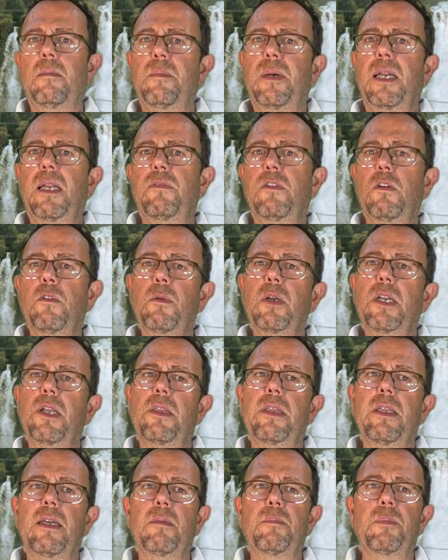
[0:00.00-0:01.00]
para
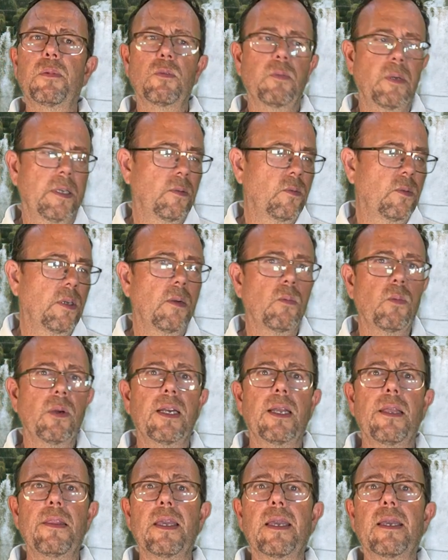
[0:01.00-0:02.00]
favorecer pues, una
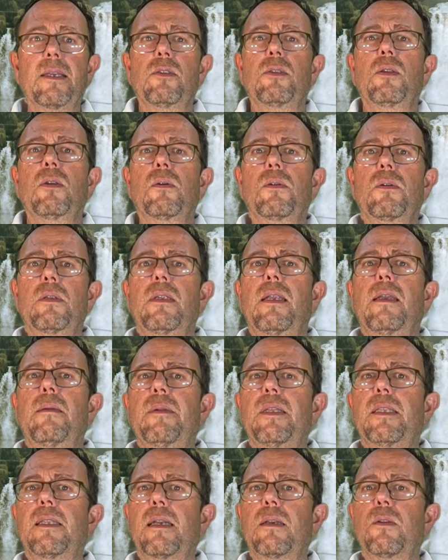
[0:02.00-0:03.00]
buena digestión y
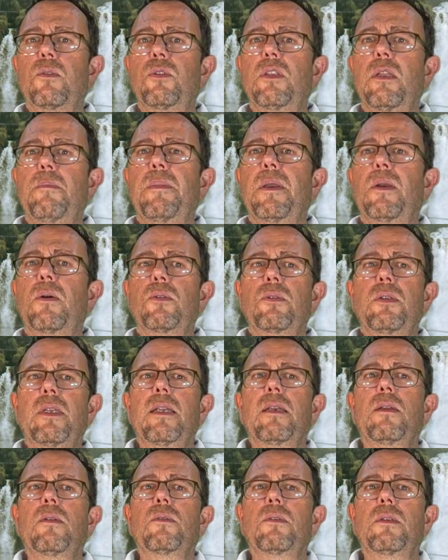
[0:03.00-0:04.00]
evitar los típicos
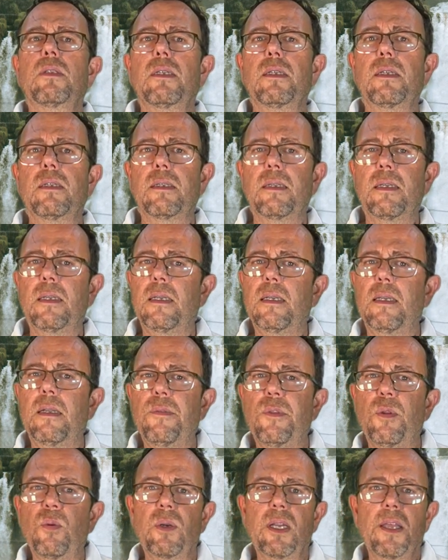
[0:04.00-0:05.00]
signos de,
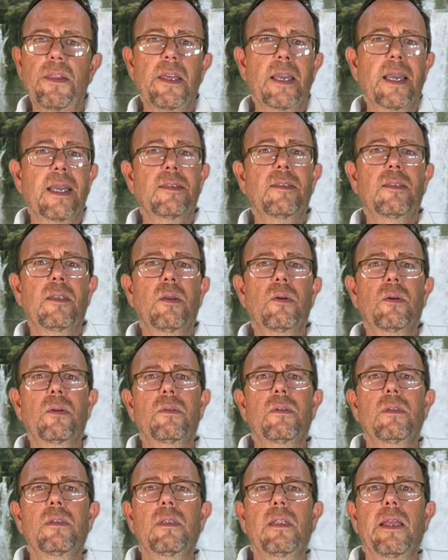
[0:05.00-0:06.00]
una
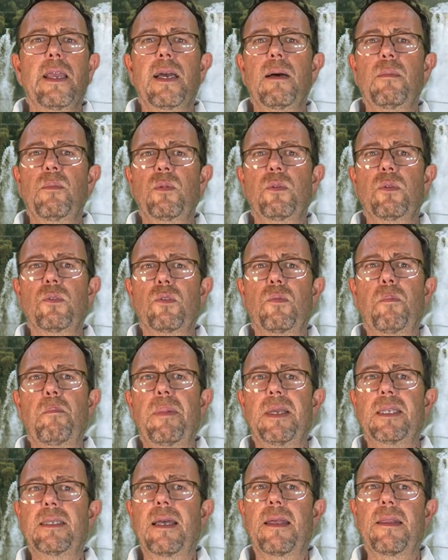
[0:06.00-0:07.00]
digestión, digamos,
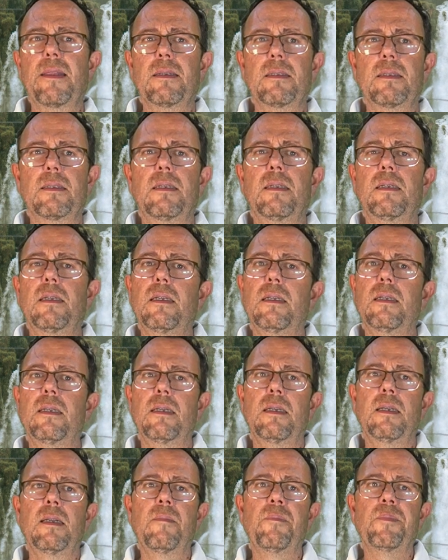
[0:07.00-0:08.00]
pesadas.
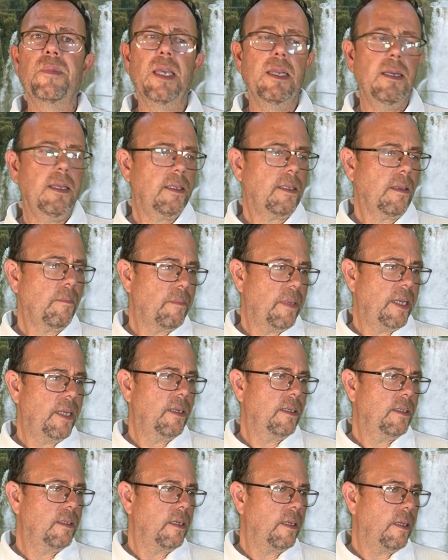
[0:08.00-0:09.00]
Tiene
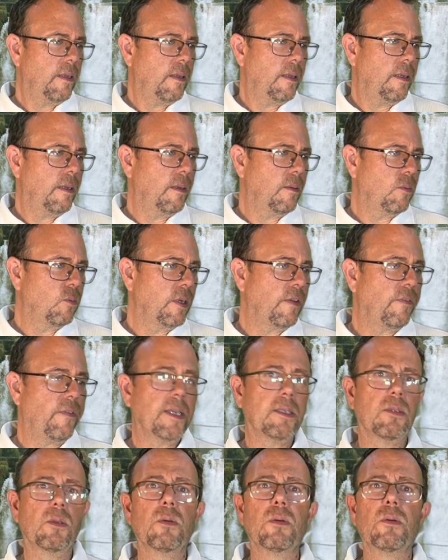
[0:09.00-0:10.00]
también eh, un
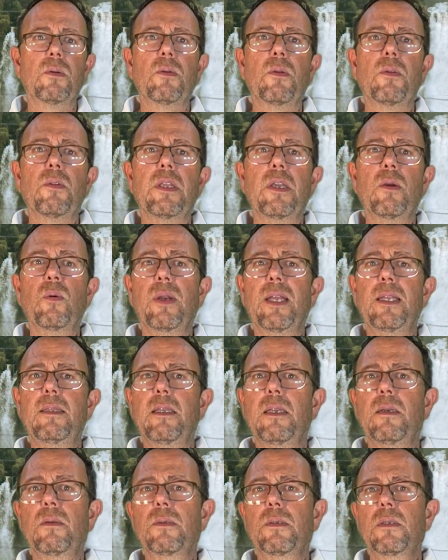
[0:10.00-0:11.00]
efecto
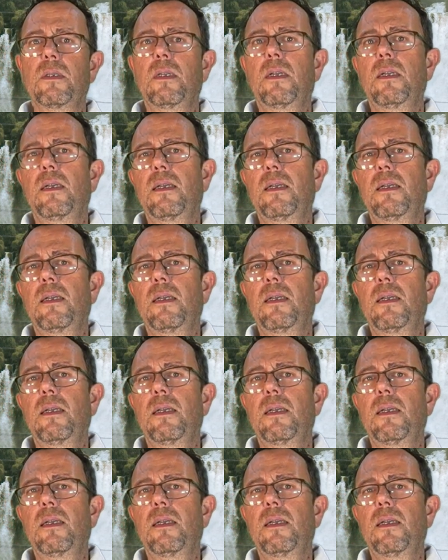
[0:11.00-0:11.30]
diurético